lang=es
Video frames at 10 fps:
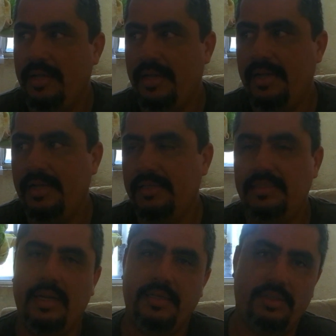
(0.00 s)
en
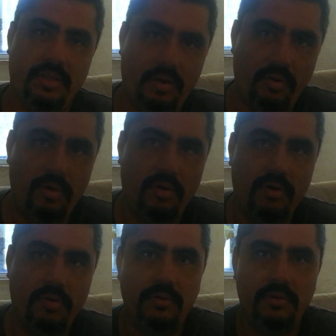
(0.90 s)
selección de
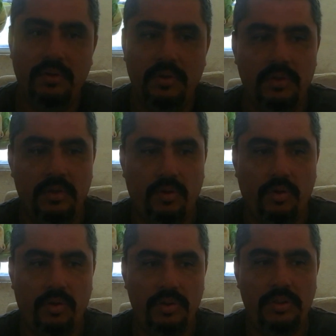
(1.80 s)
color
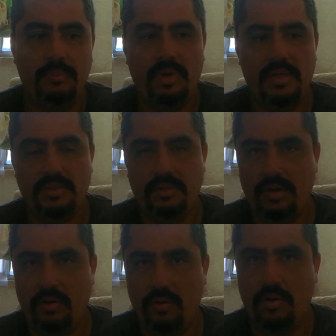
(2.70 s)
o simulación
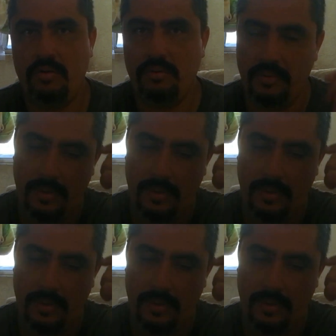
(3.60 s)
de color,